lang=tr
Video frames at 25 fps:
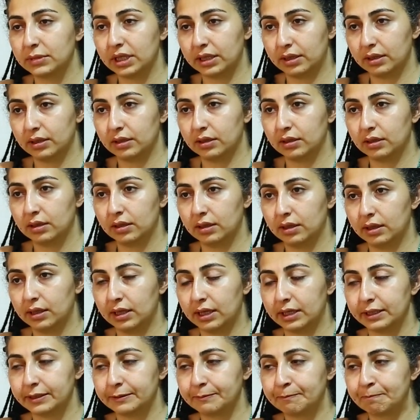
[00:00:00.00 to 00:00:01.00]

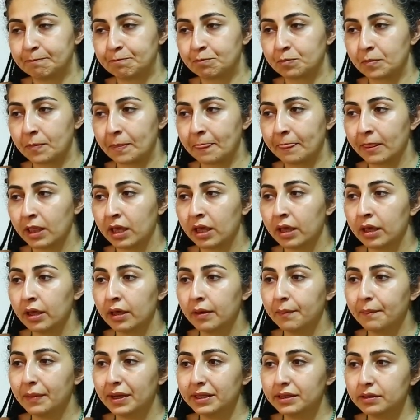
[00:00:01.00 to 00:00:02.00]
dediler.
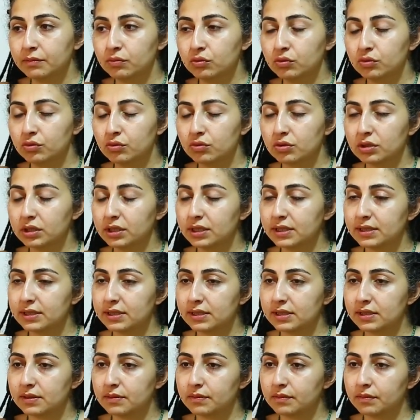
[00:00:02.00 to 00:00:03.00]
Ben de bunun üzerine
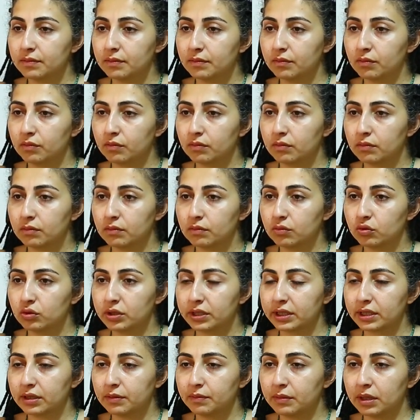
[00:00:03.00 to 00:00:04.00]
siz
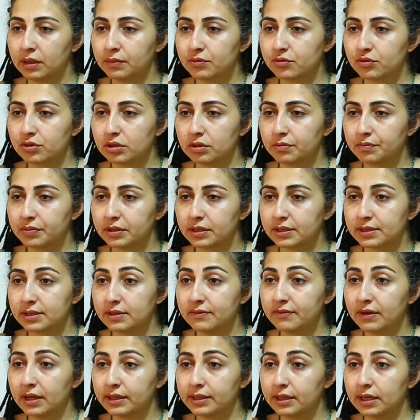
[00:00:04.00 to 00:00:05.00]
buradaki mahpusların
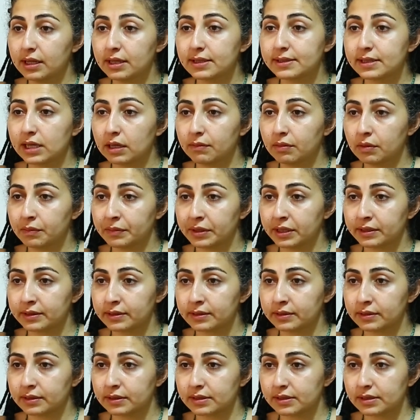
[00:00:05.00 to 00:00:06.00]
parasını vadeli hesaba mı
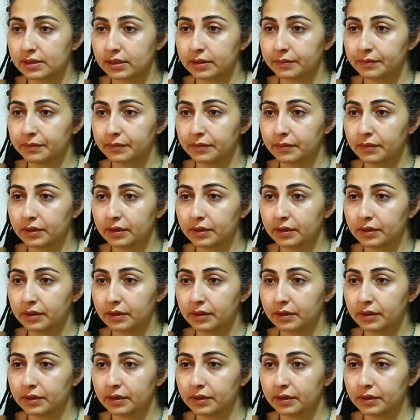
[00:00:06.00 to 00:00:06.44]
yatırdınız dedim.